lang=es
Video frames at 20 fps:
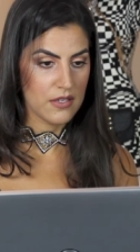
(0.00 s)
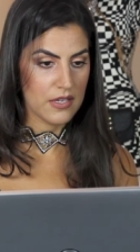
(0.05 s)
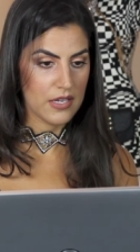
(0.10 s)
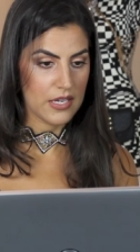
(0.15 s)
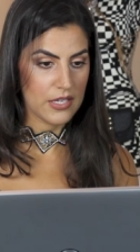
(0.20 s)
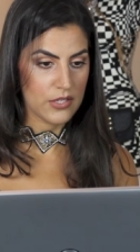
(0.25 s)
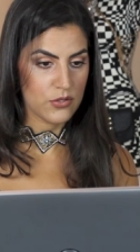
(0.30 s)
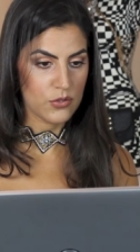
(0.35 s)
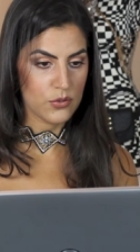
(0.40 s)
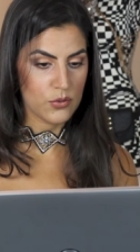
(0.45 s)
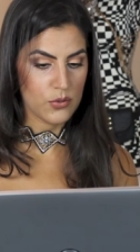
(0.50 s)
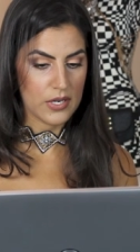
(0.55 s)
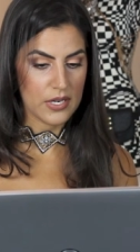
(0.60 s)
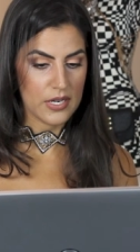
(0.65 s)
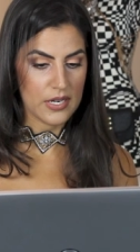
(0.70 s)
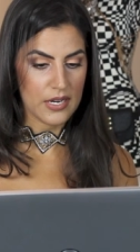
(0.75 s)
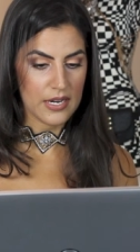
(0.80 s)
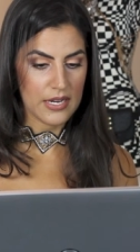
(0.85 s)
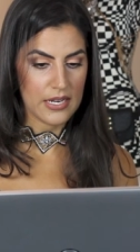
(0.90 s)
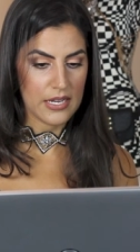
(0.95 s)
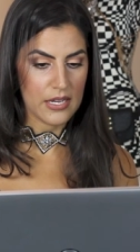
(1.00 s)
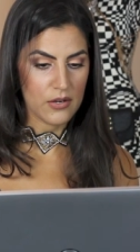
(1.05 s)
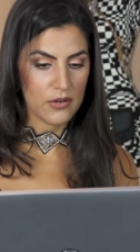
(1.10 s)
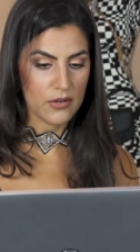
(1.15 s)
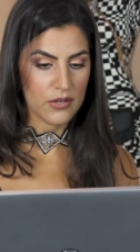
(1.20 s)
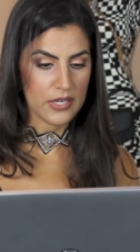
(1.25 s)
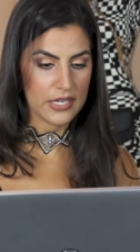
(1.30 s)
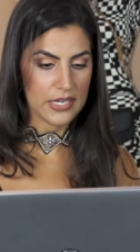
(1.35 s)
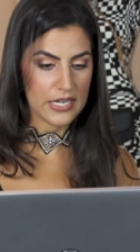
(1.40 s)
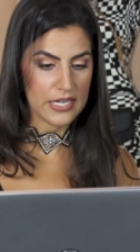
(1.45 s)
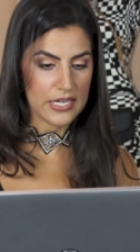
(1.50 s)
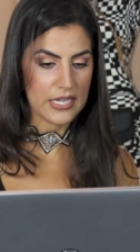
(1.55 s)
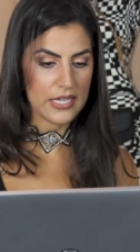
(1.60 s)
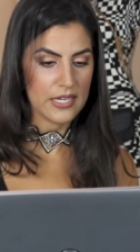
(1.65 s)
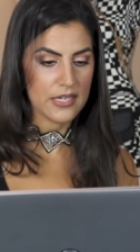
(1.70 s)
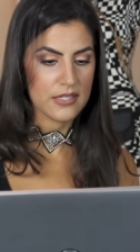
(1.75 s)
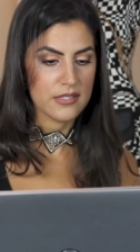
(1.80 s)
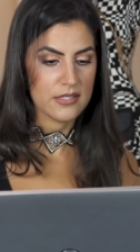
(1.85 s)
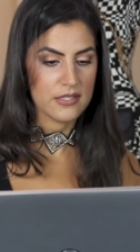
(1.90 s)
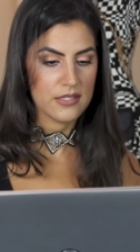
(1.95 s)
eso no era en realidad lo que
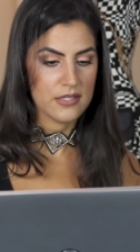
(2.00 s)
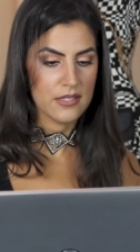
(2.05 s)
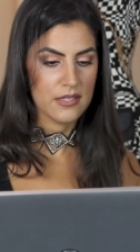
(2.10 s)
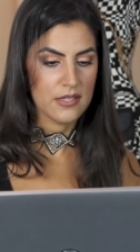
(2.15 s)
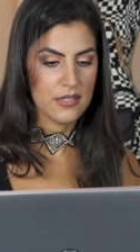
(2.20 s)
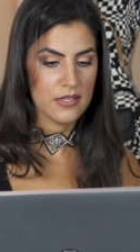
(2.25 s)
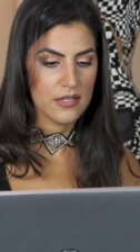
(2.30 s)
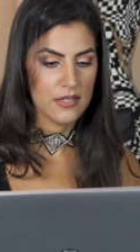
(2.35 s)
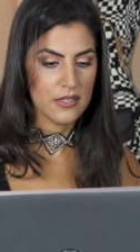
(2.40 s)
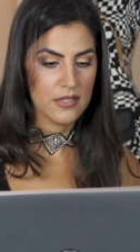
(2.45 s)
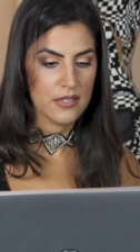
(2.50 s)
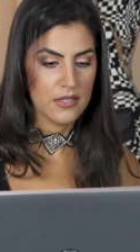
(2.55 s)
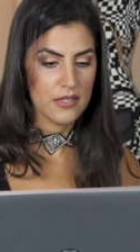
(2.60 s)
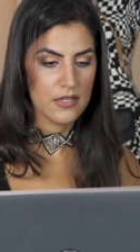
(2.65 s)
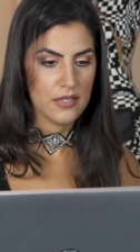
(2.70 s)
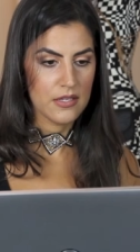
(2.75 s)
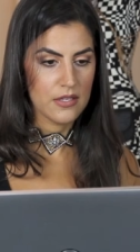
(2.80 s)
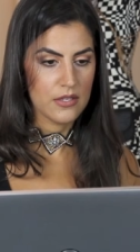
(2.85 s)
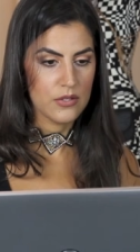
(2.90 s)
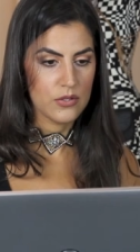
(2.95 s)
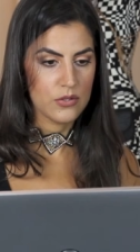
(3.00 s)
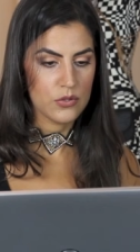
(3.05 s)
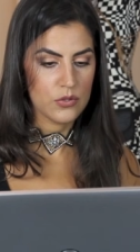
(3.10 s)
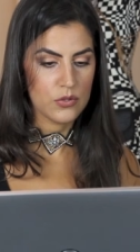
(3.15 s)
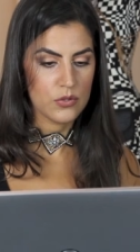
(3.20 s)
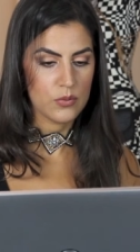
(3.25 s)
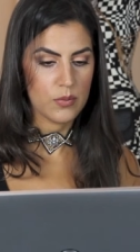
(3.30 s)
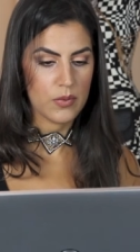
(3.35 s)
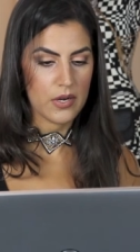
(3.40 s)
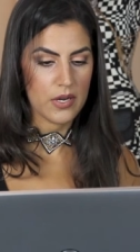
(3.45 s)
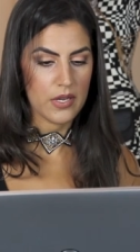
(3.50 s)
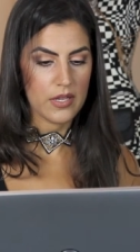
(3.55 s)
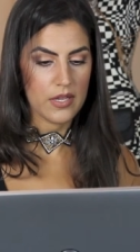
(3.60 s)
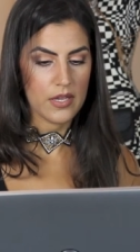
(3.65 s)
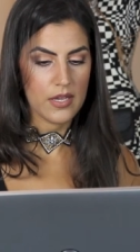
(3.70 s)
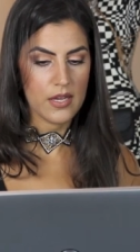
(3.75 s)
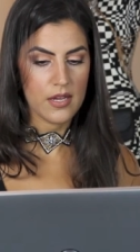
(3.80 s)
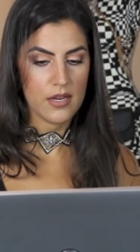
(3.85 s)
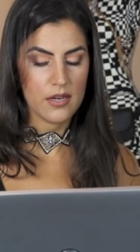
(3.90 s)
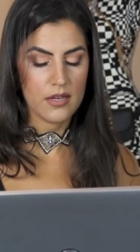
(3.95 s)
querías
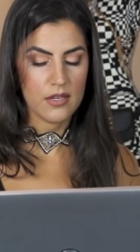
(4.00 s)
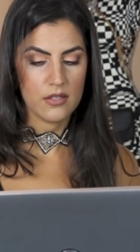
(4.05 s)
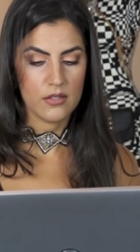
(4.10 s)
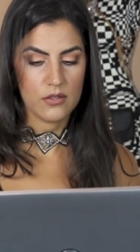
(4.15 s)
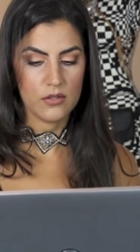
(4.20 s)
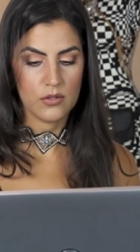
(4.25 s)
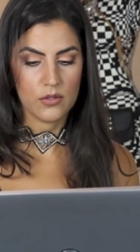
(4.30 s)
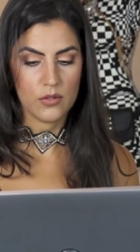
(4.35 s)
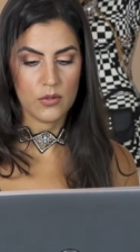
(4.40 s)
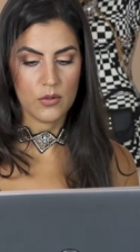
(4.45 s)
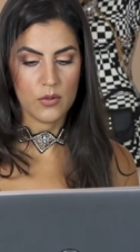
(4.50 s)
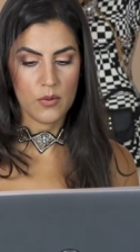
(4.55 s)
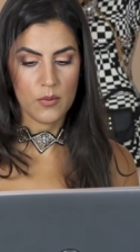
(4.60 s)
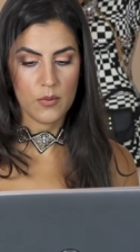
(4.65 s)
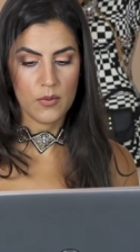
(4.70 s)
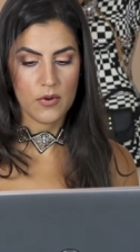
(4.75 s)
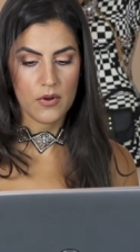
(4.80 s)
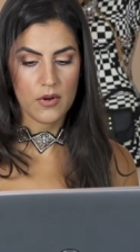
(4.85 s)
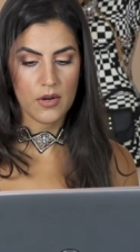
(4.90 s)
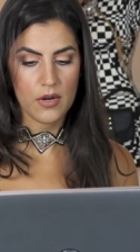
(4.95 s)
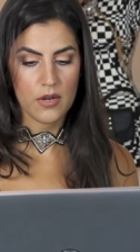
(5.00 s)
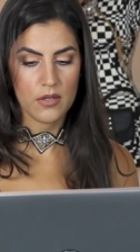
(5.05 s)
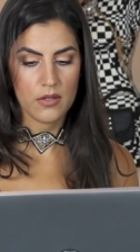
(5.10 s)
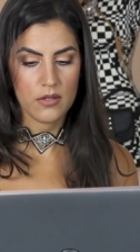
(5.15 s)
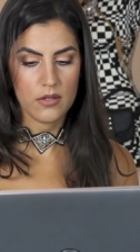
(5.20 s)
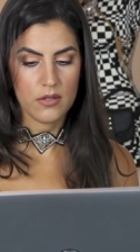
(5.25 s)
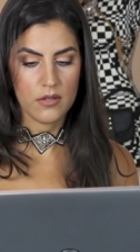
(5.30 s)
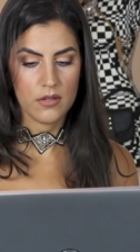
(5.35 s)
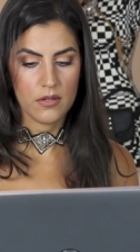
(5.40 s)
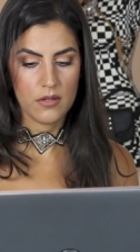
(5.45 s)
subrayar, lo borras.